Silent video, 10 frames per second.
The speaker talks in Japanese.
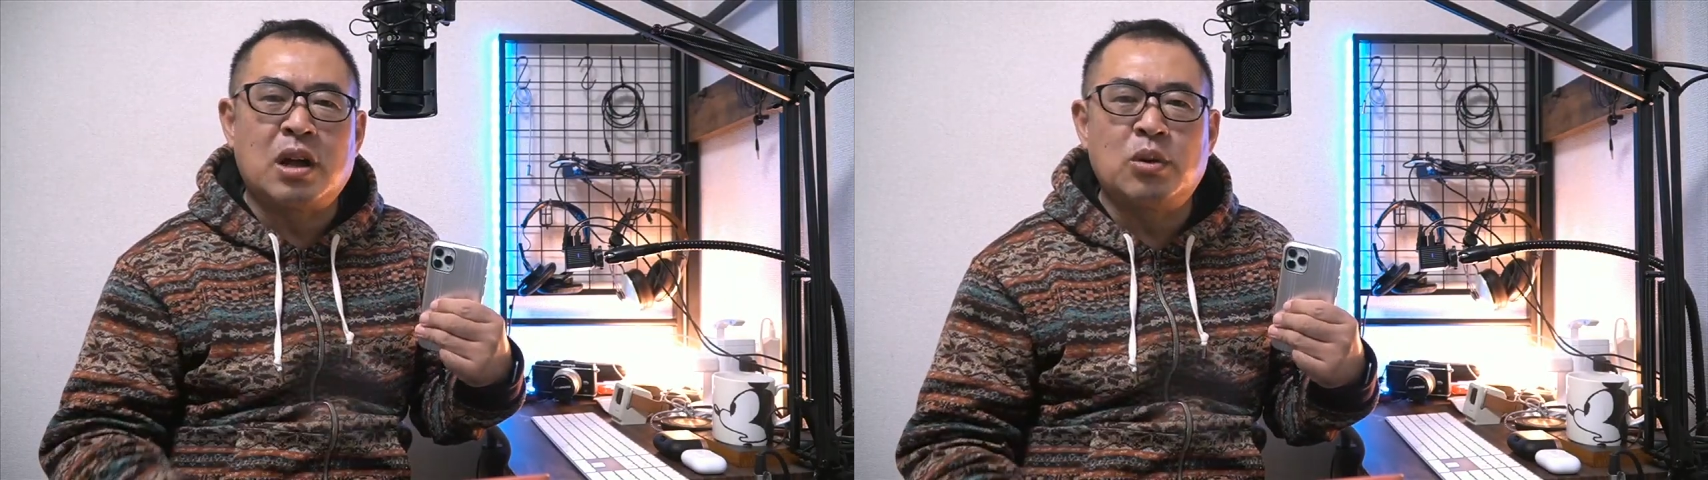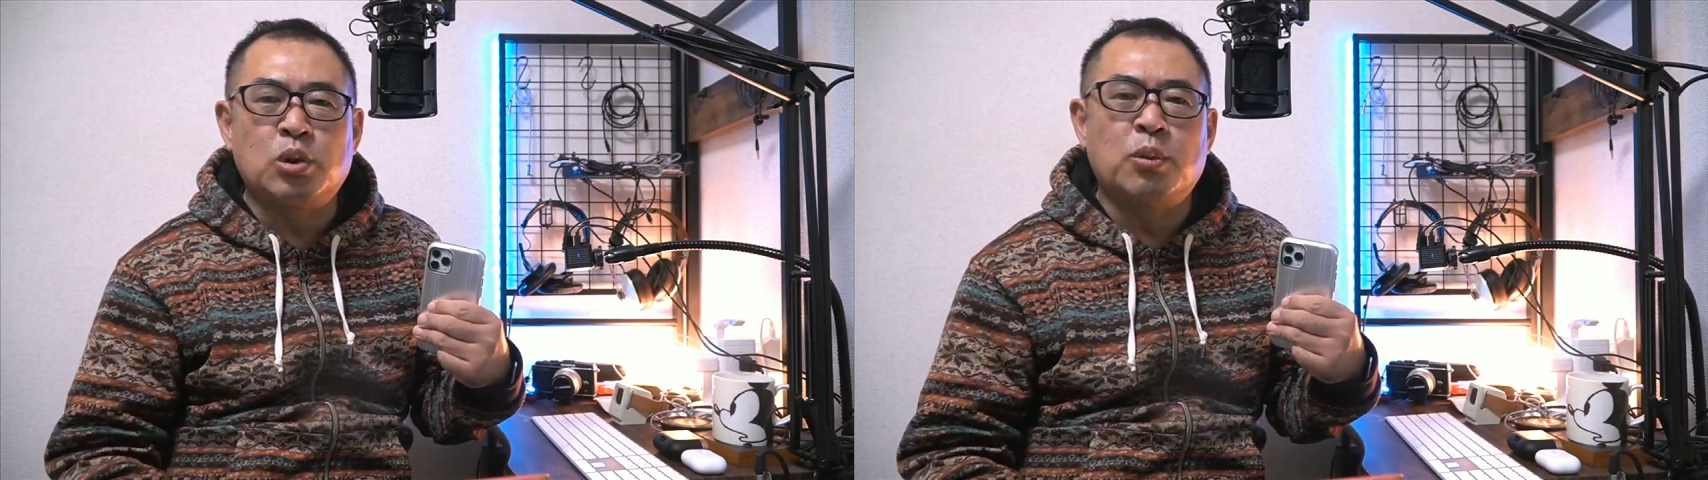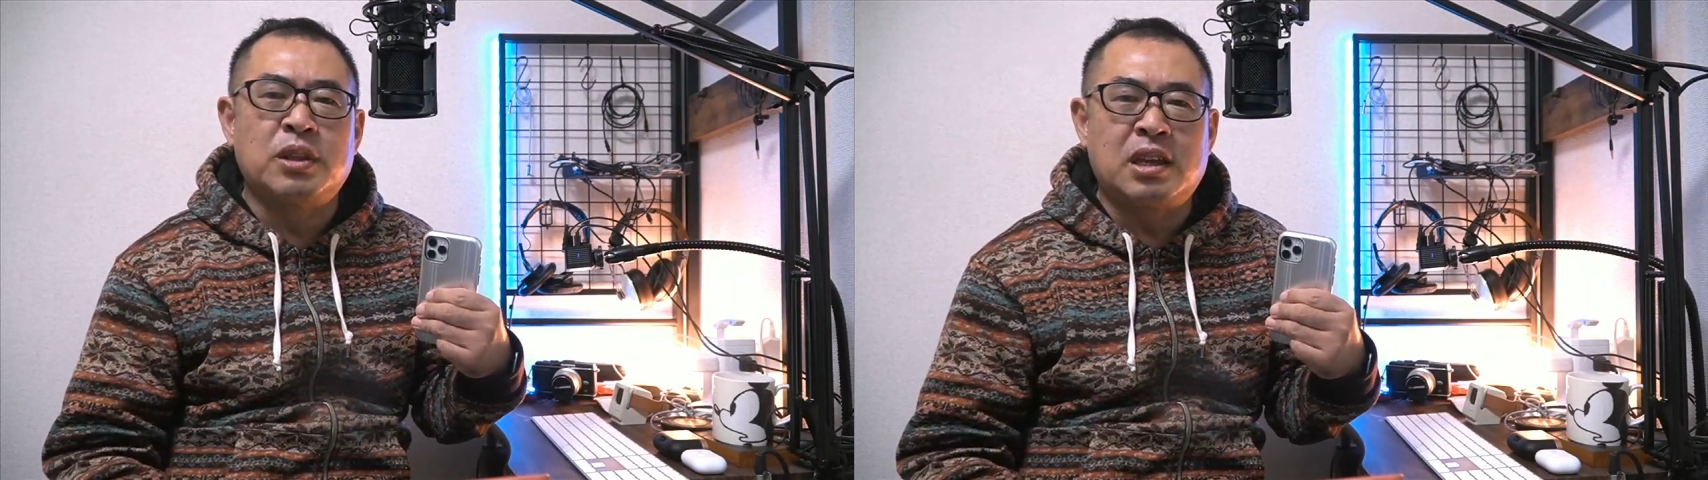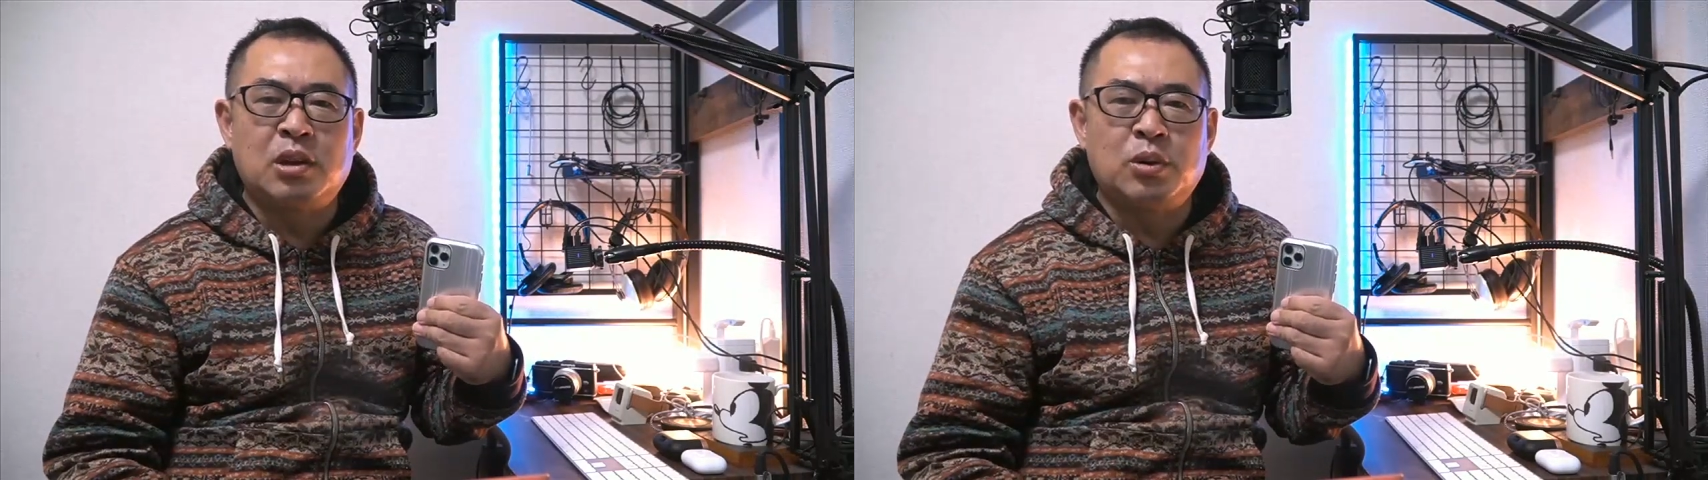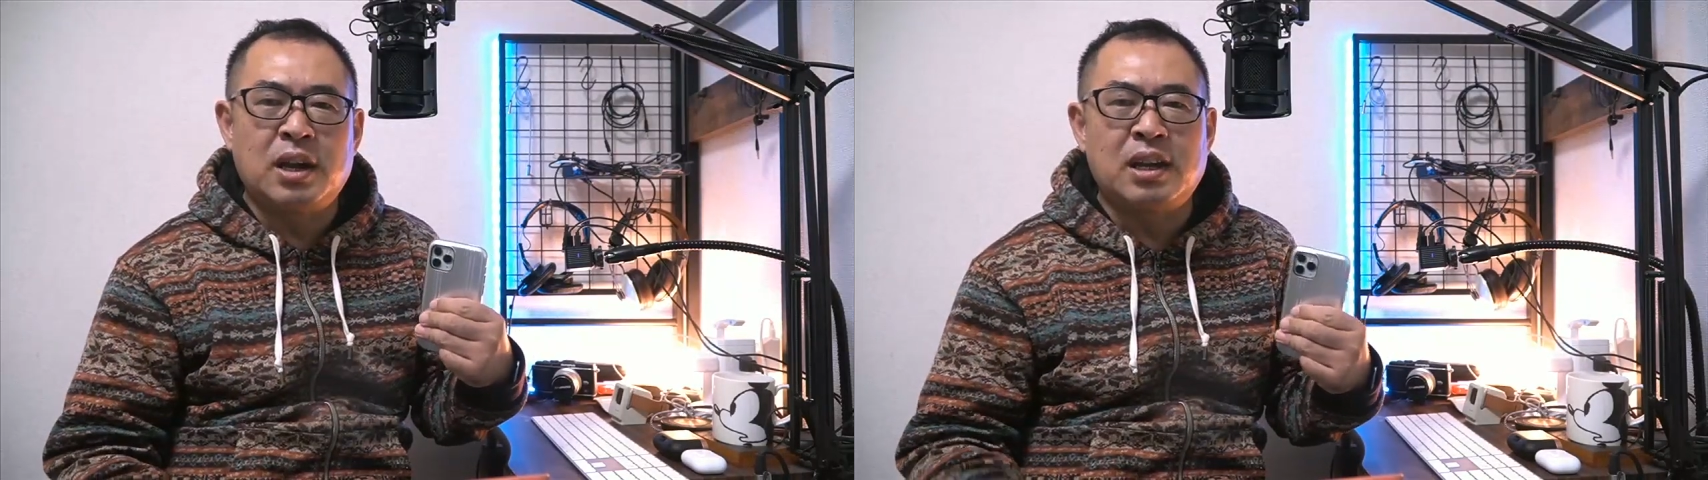を買うこともで
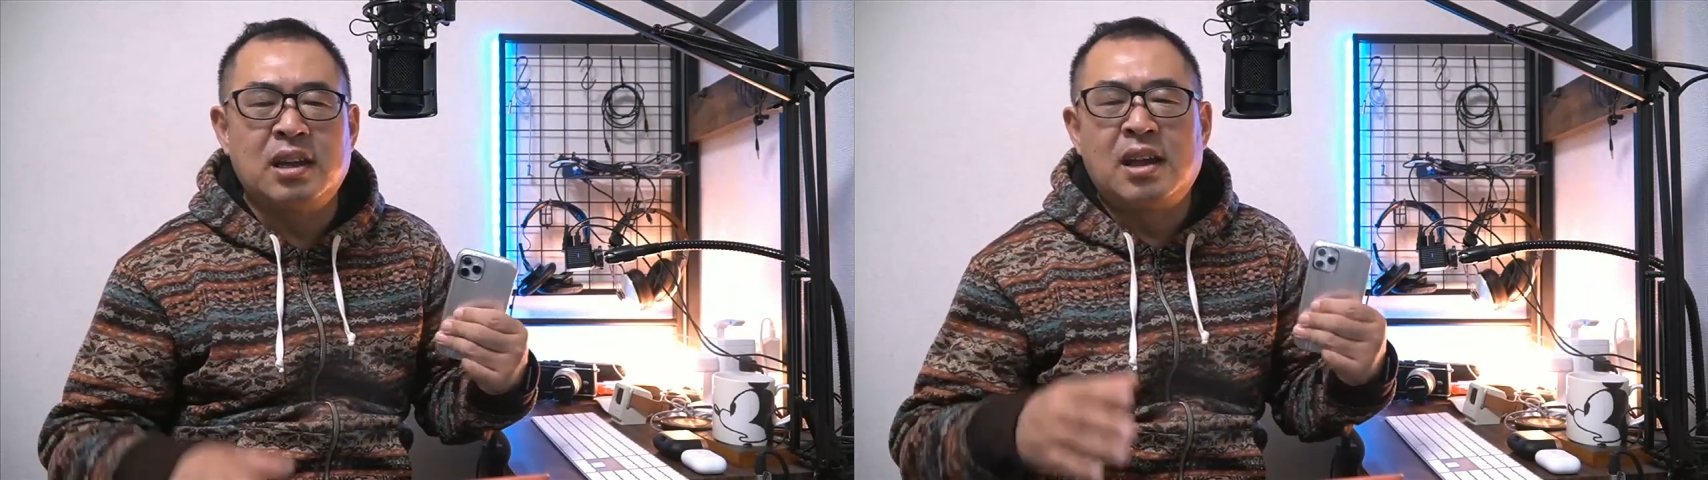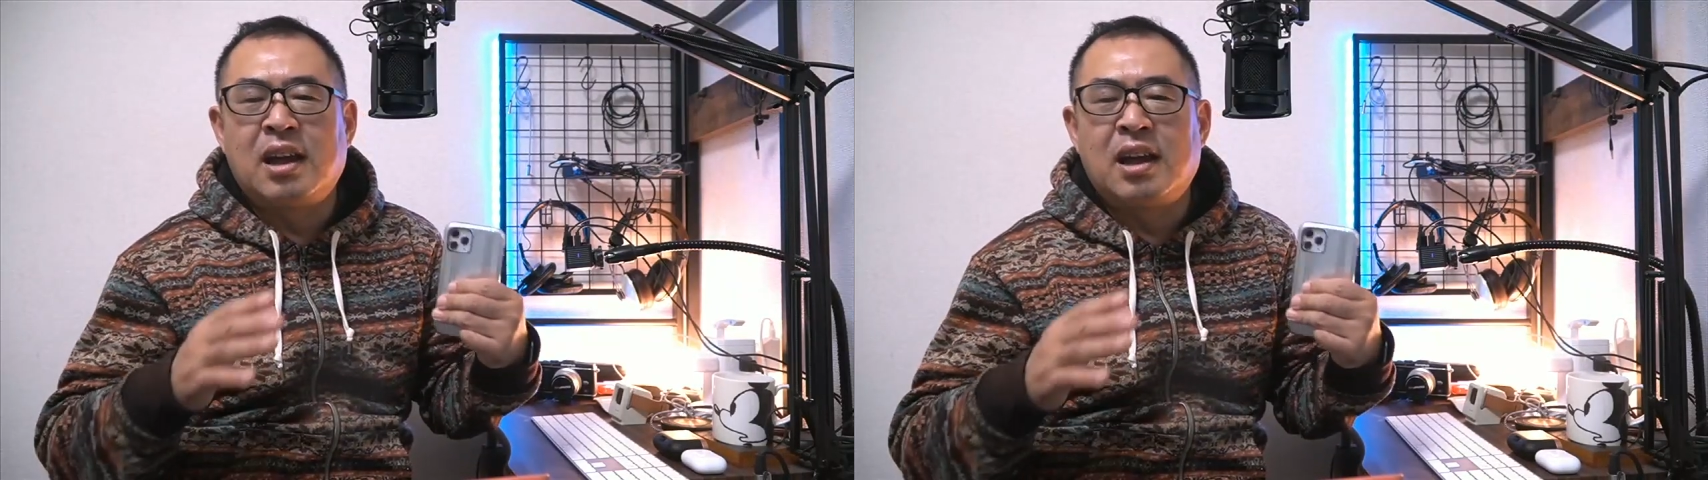きるぐらい